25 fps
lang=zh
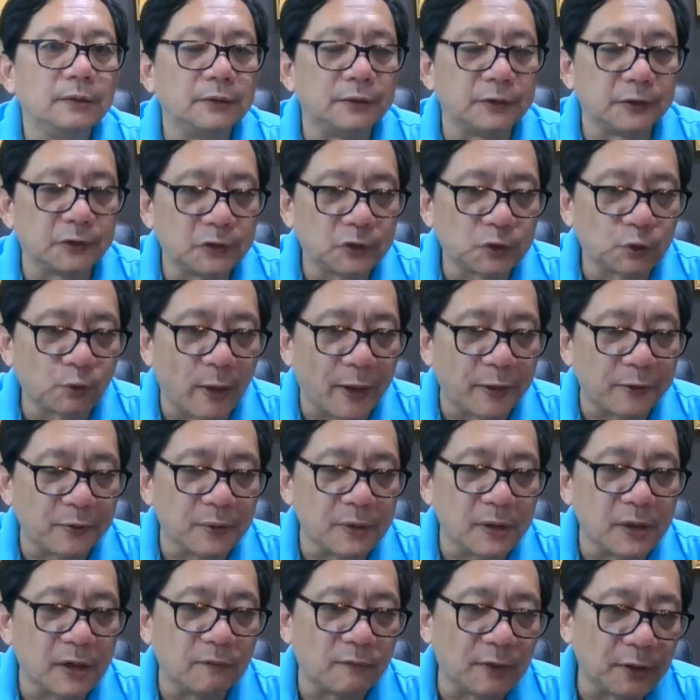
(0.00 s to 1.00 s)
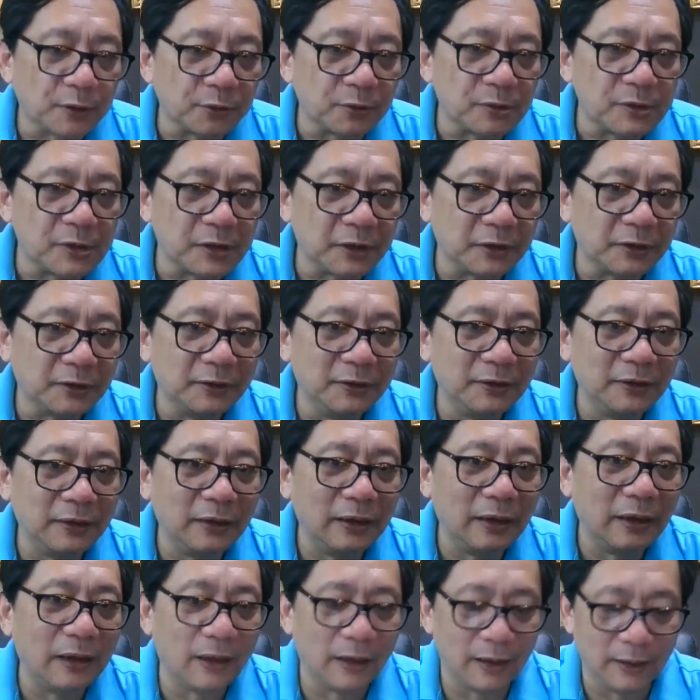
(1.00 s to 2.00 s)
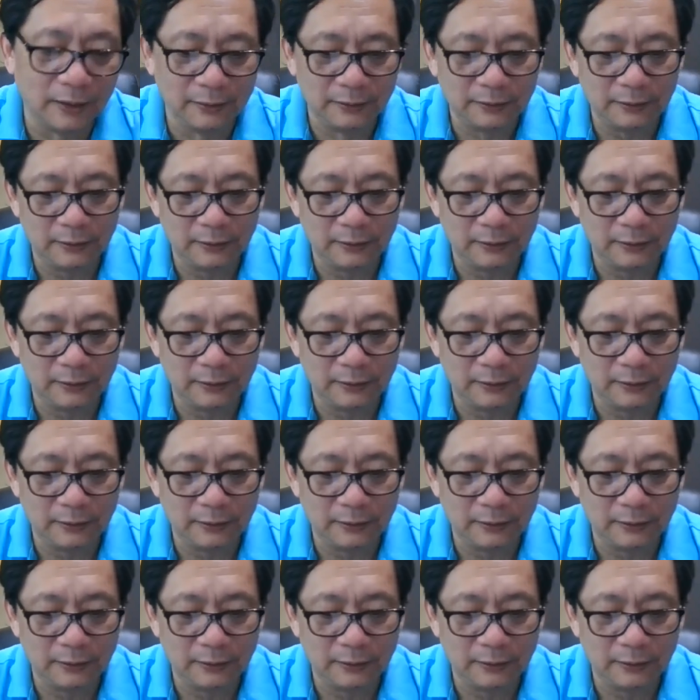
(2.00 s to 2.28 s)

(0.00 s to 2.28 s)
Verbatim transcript: 只甩出一个汪东兴啊。